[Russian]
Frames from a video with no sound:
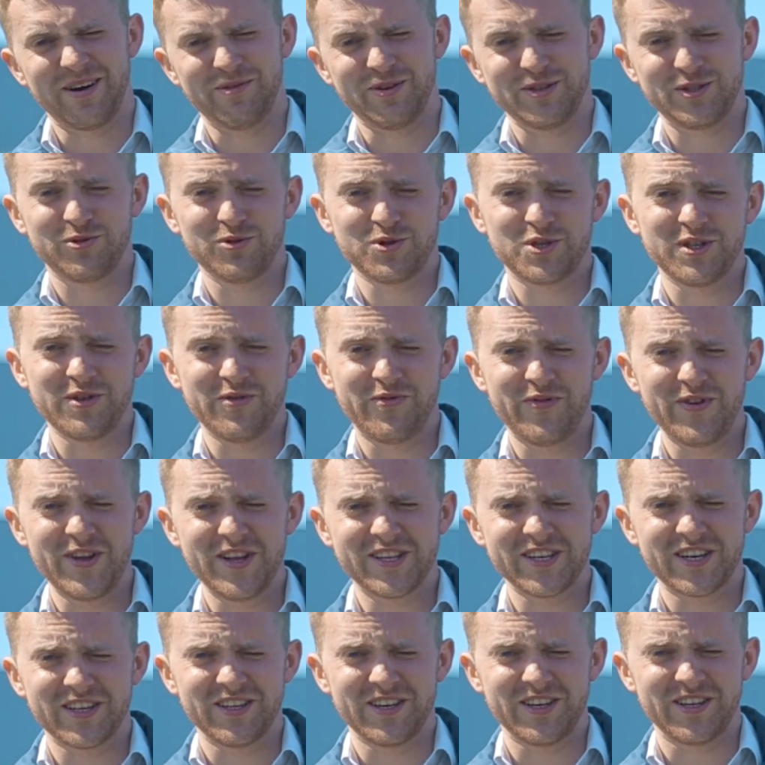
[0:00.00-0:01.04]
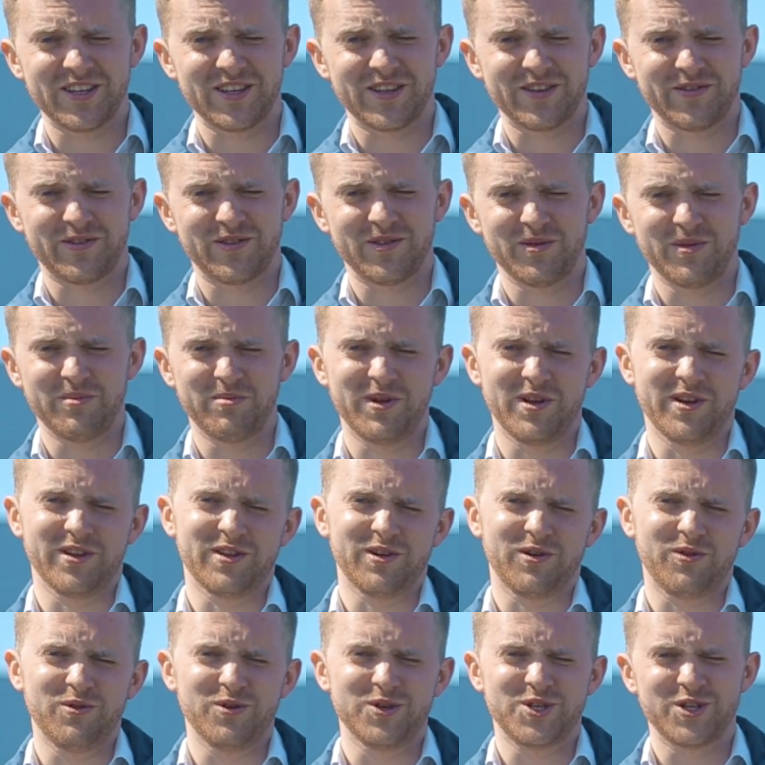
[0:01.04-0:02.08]
А воздушный фильтр на этот автомобиль не
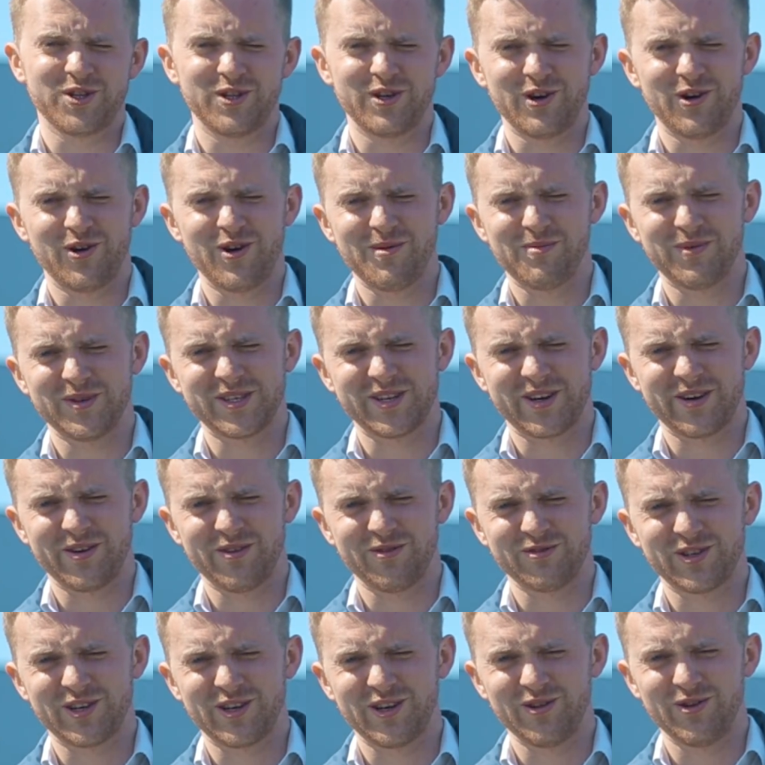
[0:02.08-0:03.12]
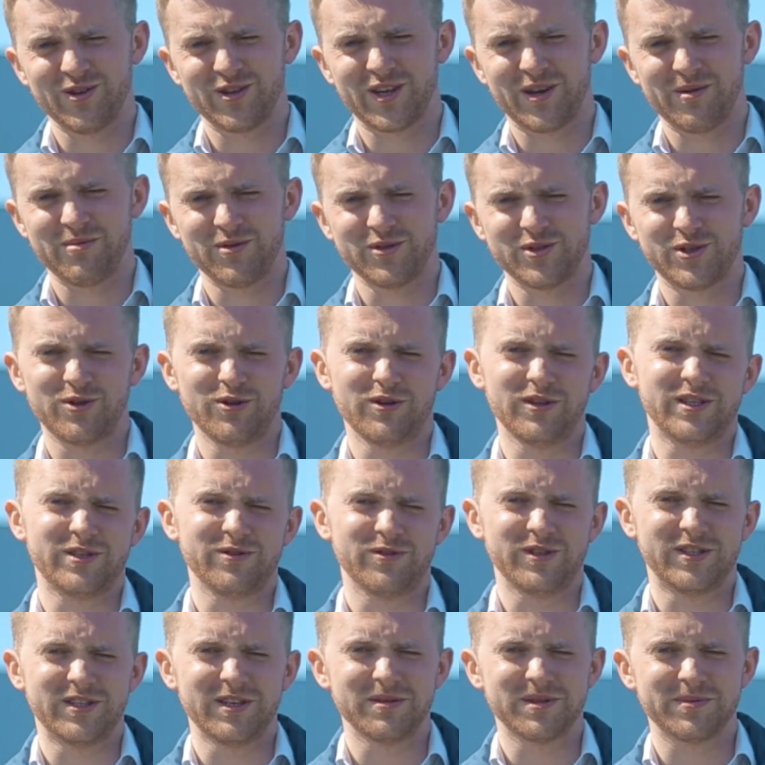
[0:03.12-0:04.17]
такой уж и дорогой по сравнению с колодками, он стоит
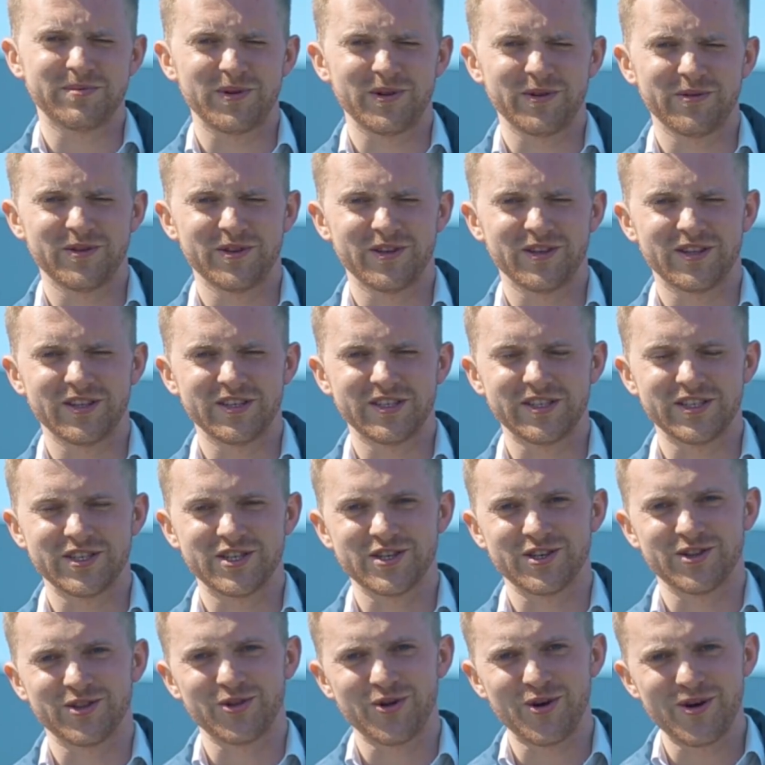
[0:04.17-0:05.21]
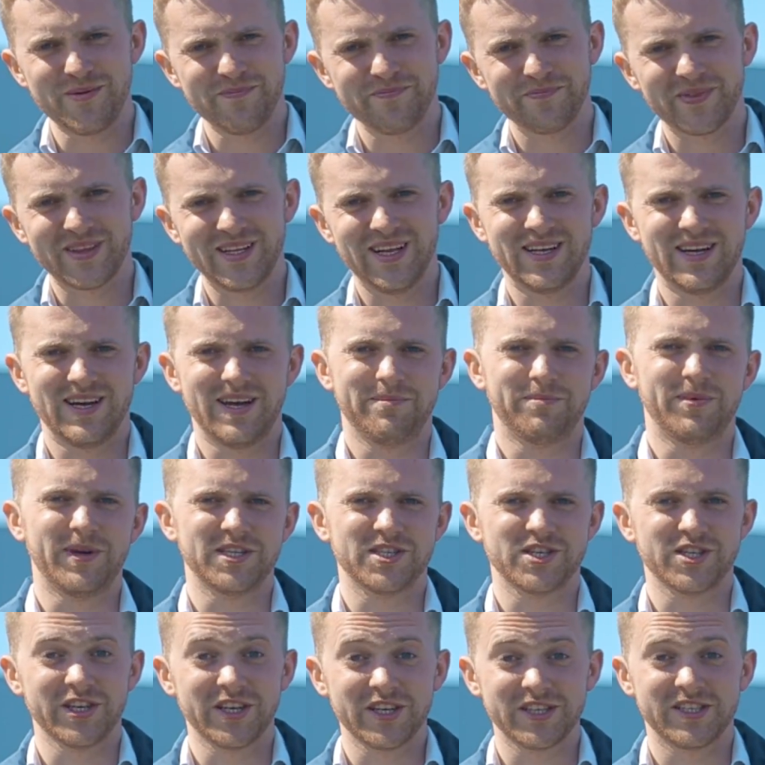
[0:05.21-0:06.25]
всего 7,5 тысяч. Но,
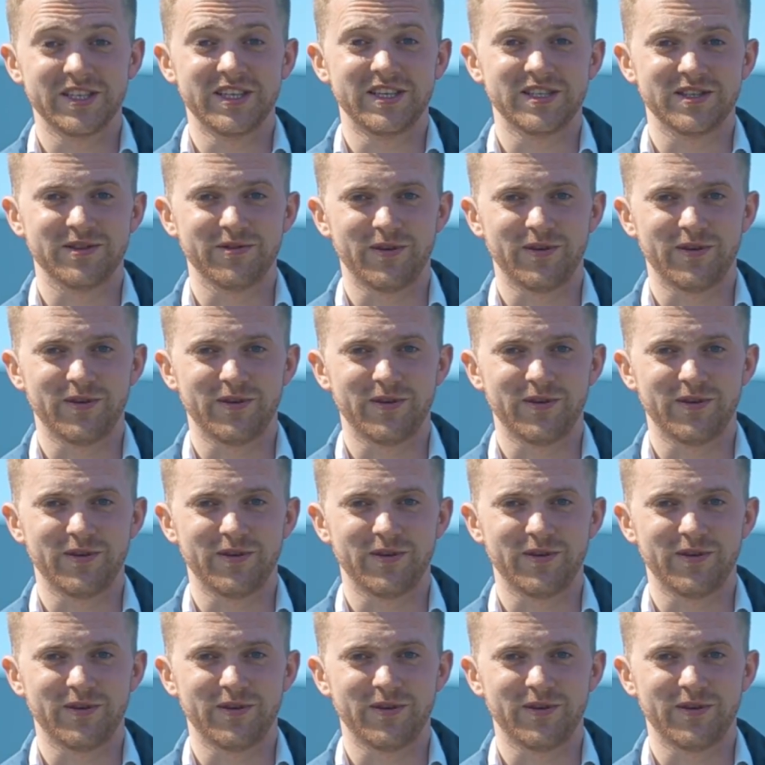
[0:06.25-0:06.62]
опять же, их здесь